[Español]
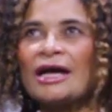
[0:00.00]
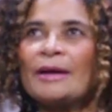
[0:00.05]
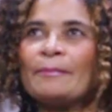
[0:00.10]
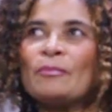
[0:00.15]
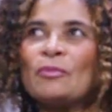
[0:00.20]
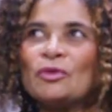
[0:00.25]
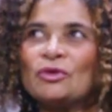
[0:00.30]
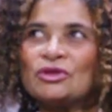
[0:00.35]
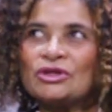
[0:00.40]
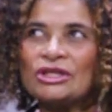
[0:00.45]

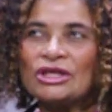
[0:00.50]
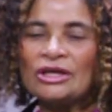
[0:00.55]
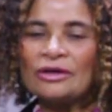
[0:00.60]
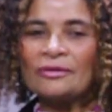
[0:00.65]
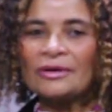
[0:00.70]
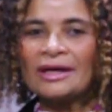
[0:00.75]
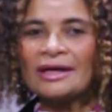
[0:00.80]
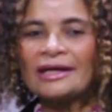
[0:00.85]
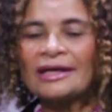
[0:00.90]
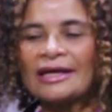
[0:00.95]

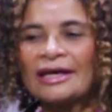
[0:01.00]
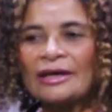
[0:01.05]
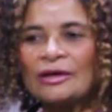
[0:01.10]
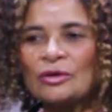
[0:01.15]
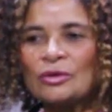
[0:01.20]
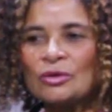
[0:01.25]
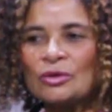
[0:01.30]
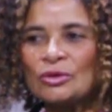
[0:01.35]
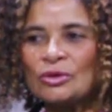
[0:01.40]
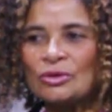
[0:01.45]
motivan, que
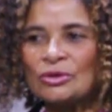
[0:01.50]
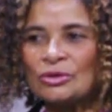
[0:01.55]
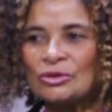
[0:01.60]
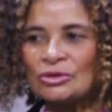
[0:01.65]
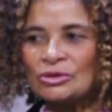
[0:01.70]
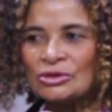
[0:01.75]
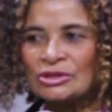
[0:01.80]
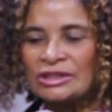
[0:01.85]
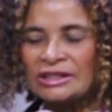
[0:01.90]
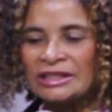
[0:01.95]

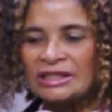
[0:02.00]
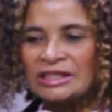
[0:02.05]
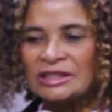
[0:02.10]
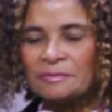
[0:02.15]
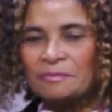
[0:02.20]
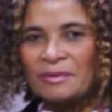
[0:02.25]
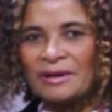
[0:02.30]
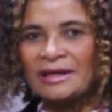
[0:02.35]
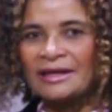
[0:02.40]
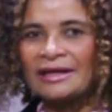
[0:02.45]
nos
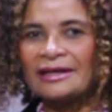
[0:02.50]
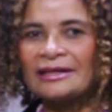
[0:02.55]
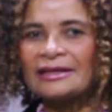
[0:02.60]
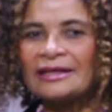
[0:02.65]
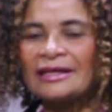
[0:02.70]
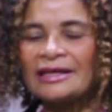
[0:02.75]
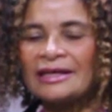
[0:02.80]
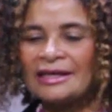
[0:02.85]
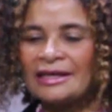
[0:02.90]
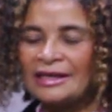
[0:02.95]
inspiran
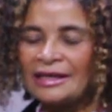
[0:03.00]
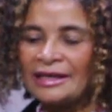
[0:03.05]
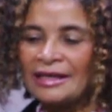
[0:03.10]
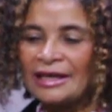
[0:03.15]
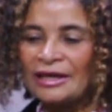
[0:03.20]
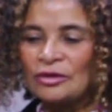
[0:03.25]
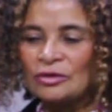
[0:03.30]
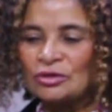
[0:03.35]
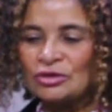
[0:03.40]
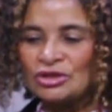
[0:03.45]
y
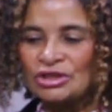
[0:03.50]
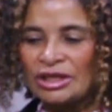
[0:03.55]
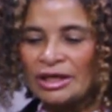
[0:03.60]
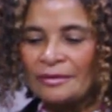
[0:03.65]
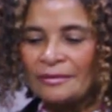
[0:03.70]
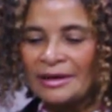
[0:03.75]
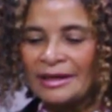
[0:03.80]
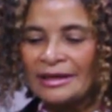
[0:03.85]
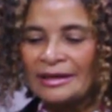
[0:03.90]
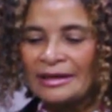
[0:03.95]
que nos
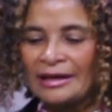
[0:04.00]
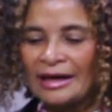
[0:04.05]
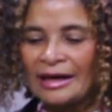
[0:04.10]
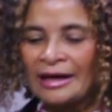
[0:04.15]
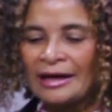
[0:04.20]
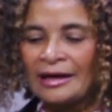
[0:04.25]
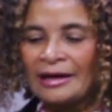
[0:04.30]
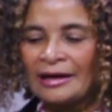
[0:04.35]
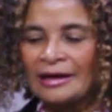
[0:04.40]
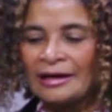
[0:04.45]
llevan
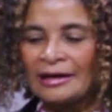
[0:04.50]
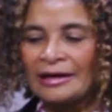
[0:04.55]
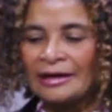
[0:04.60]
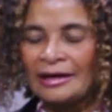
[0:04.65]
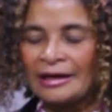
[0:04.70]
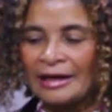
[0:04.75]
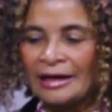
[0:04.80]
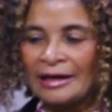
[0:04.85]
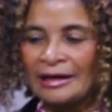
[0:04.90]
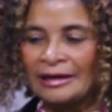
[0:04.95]

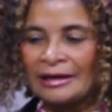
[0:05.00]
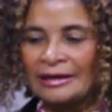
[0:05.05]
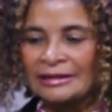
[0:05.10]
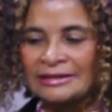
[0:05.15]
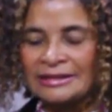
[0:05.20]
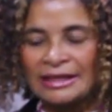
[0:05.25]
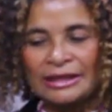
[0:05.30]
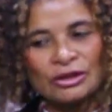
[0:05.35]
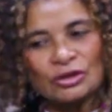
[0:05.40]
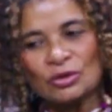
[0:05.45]
a,
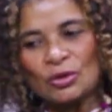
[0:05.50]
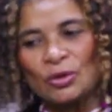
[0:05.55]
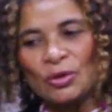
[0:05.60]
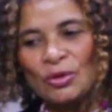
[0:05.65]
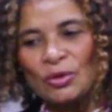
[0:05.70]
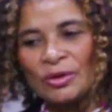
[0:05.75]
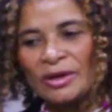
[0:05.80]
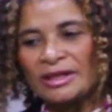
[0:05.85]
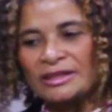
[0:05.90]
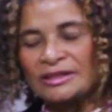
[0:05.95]
hacer
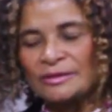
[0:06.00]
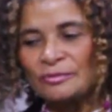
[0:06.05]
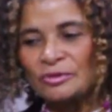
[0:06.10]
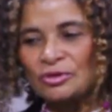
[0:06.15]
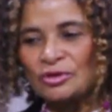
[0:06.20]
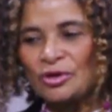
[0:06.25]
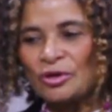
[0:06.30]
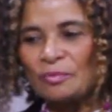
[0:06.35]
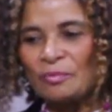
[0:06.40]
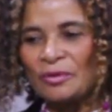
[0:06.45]
todo lo que
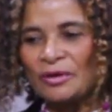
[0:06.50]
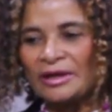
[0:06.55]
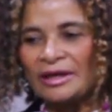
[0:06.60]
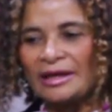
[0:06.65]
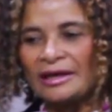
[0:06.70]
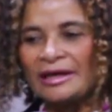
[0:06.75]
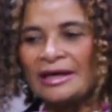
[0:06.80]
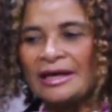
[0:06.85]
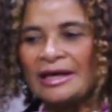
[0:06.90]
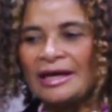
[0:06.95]
hacemos hoy,
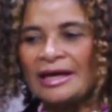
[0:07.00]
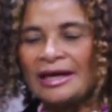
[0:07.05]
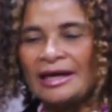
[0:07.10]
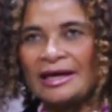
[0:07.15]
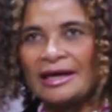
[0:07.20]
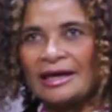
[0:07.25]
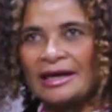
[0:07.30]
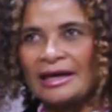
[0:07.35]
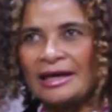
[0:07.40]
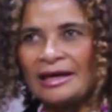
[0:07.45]
porque
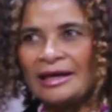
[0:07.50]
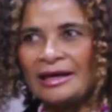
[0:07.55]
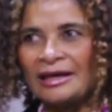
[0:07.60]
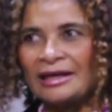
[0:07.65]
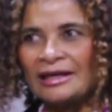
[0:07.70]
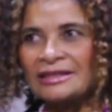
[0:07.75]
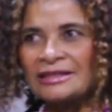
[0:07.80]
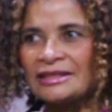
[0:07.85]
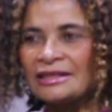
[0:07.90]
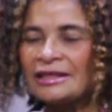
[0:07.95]

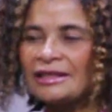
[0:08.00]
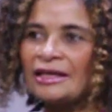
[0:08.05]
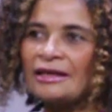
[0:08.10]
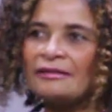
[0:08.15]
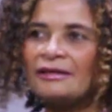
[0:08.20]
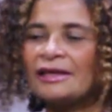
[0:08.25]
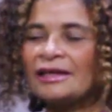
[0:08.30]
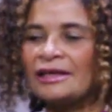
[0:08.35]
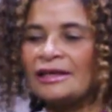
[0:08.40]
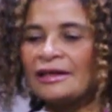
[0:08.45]
eh, es
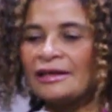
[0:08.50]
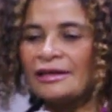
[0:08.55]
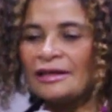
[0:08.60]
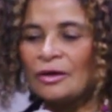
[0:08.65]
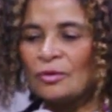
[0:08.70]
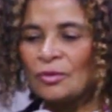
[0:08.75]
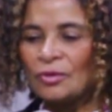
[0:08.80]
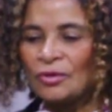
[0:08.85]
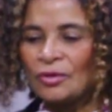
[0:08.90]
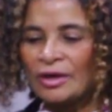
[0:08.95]
increíble y
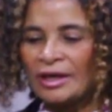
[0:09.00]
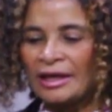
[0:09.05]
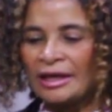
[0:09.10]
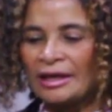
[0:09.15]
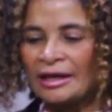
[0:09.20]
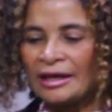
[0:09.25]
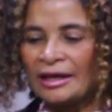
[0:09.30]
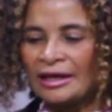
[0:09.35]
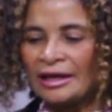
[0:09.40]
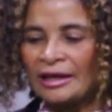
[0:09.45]
creería uno
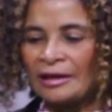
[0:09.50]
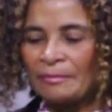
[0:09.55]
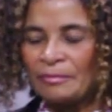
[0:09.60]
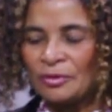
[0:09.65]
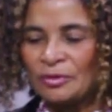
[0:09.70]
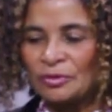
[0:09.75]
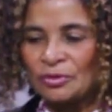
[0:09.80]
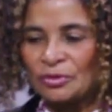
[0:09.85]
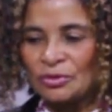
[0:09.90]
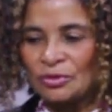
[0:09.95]
que, de
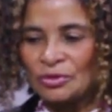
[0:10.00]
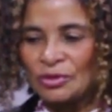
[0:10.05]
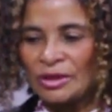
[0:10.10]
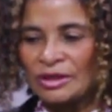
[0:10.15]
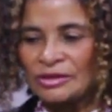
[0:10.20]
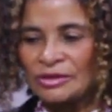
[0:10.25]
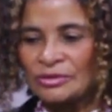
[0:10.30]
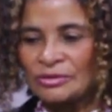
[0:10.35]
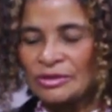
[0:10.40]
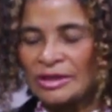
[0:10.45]
pronto
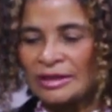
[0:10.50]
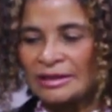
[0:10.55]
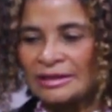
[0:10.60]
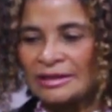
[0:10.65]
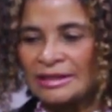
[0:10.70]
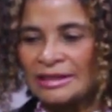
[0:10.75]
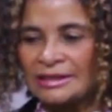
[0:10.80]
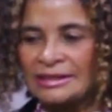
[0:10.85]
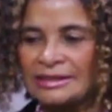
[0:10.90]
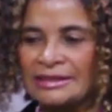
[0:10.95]
estos
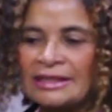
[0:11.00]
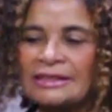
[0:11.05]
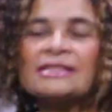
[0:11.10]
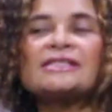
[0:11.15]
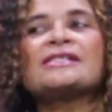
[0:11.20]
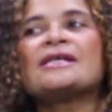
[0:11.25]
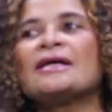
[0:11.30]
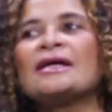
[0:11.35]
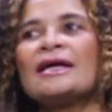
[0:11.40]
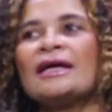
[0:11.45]

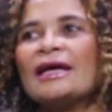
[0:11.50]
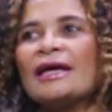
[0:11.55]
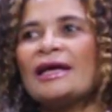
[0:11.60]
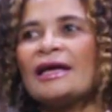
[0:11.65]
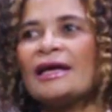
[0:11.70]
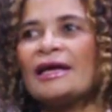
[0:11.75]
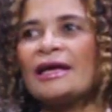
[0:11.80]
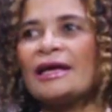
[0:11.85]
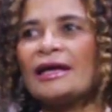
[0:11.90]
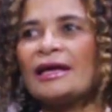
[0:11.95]
artistas
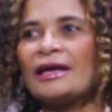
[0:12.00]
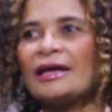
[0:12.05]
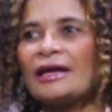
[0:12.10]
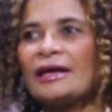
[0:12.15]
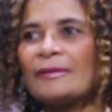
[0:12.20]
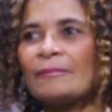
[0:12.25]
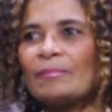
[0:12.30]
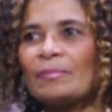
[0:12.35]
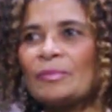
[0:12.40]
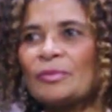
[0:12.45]

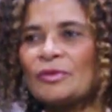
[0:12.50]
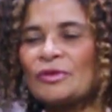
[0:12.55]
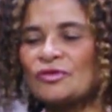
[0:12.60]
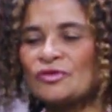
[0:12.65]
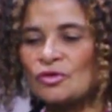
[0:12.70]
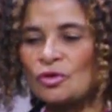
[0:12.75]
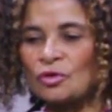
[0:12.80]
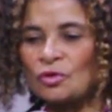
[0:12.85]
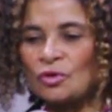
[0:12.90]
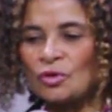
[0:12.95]
eh,
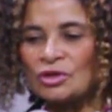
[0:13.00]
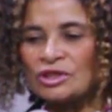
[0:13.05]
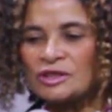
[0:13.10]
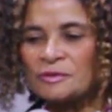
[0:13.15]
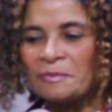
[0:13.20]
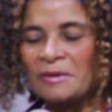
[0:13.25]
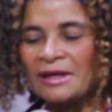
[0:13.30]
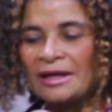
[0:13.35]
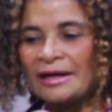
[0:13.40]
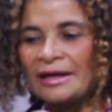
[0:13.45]
solo
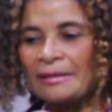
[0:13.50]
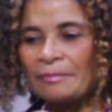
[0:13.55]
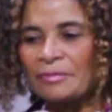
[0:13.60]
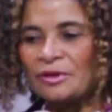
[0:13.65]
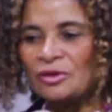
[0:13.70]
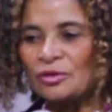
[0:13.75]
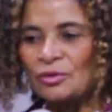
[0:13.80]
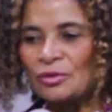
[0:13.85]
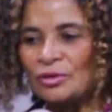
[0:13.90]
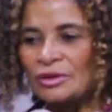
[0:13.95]
inspiran a
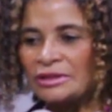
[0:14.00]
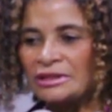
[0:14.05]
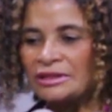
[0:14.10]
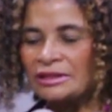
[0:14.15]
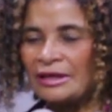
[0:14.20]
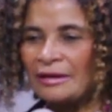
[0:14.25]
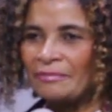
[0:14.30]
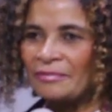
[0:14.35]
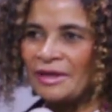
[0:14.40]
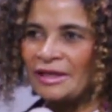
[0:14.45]
pintores y
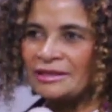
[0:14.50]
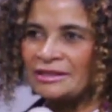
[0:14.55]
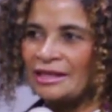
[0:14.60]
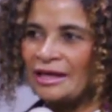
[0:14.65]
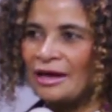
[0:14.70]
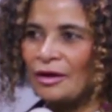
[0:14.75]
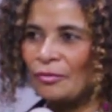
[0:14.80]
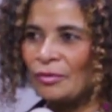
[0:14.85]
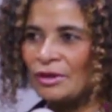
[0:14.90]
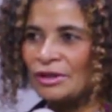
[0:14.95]
también se
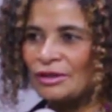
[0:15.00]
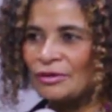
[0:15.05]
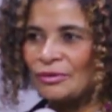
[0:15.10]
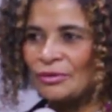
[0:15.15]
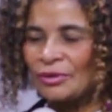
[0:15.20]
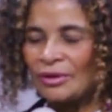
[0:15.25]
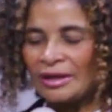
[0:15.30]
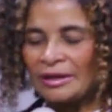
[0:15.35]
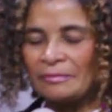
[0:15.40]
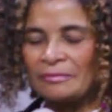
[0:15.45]
da cuenta
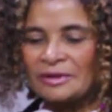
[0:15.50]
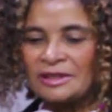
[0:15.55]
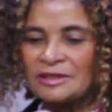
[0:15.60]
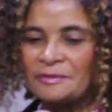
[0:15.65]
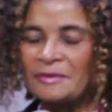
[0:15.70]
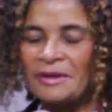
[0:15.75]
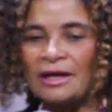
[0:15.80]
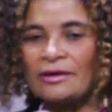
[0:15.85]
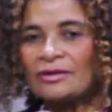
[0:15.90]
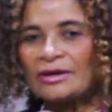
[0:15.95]
uno que
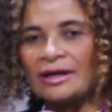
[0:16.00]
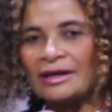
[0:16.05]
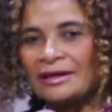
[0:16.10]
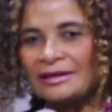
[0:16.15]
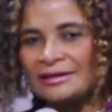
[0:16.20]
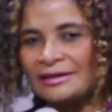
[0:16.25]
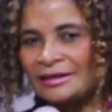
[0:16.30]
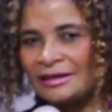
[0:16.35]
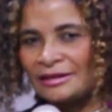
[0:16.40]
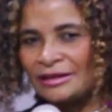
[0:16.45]
inspiran una
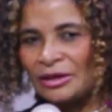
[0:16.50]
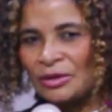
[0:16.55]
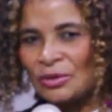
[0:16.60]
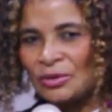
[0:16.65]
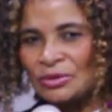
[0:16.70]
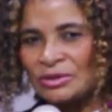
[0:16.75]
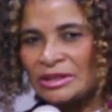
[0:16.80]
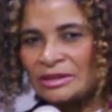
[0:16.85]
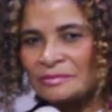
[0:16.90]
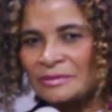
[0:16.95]
cantidad de
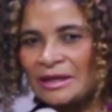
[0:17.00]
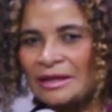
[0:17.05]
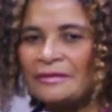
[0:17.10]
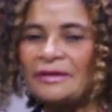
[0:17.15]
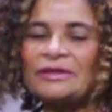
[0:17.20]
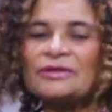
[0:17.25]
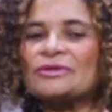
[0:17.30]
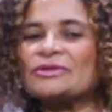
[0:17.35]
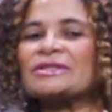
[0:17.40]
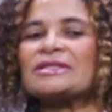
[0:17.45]
cosas
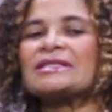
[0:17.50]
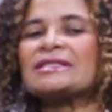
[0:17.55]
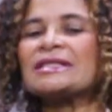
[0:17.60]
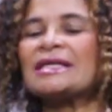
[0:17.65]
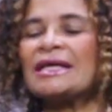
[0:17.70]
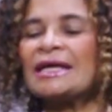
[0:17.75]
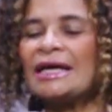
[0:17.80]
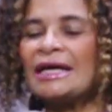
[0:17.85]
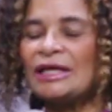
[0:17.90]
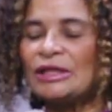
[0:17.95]
maravillosas.
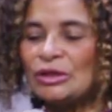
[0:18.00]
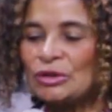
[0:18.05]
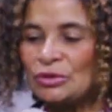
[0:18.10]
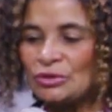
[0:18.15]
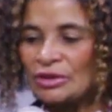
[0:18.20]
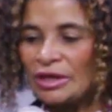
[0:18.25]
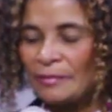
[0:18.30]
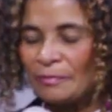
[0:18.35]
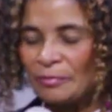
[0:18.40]
Entonces,